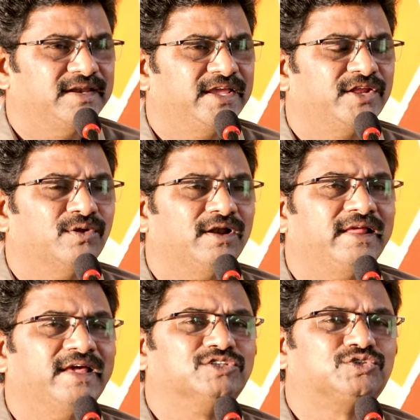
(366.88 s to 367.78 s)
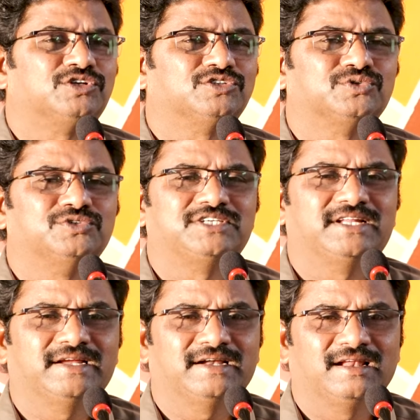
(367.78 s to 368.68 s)
నేను లేచుట చూచిన
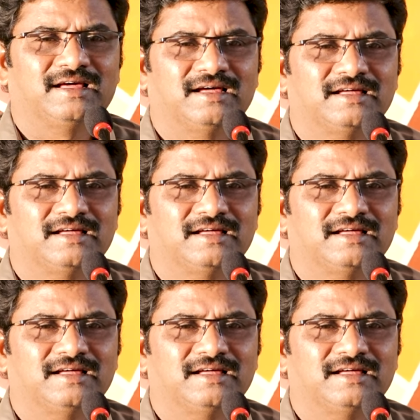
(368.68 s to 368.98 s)
ఎడల